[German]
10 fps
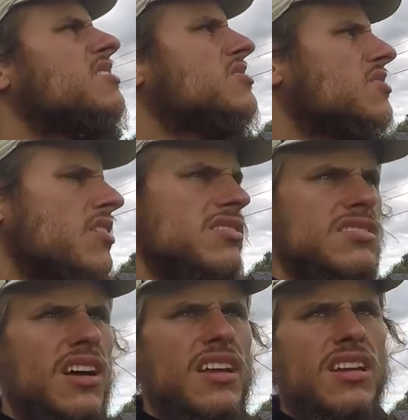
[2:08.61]
Es
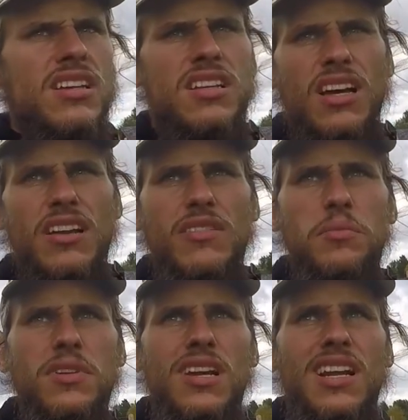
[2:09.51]
kotzt einen richtig an,
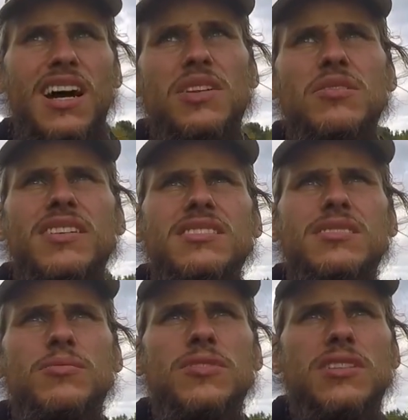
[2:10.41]
wenn man die Kleidung
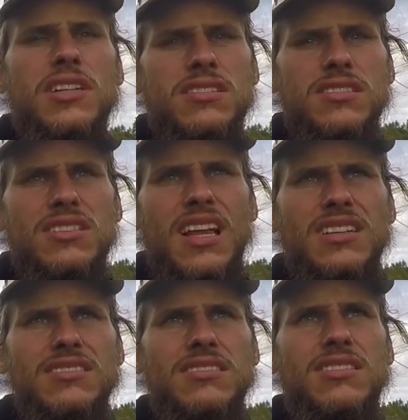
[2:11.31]
wechseln muss, alles ist
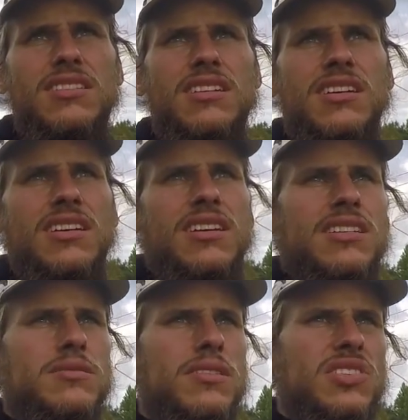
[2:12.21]
nass.
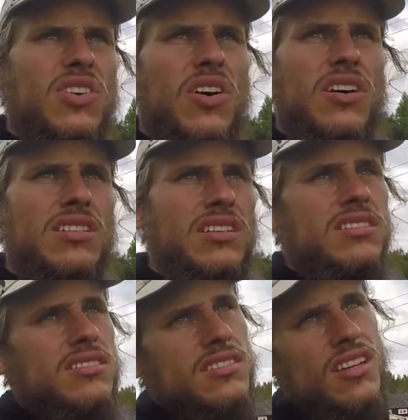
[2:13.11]
Dann wieder trocken, dann
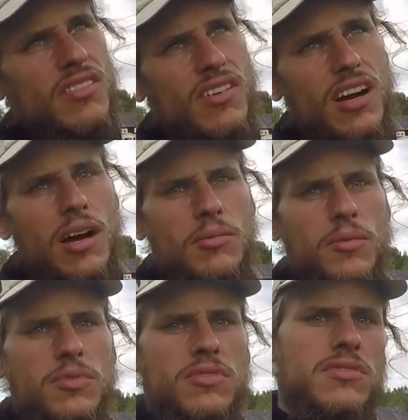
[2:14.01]
ist es wieder warm, dann
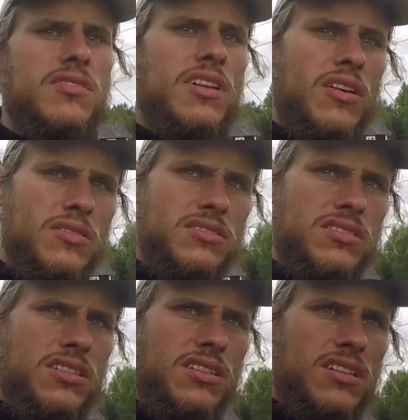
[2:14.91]
muss man wieder
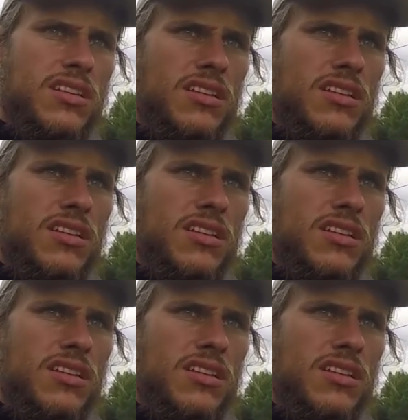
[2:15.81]
ausziehen.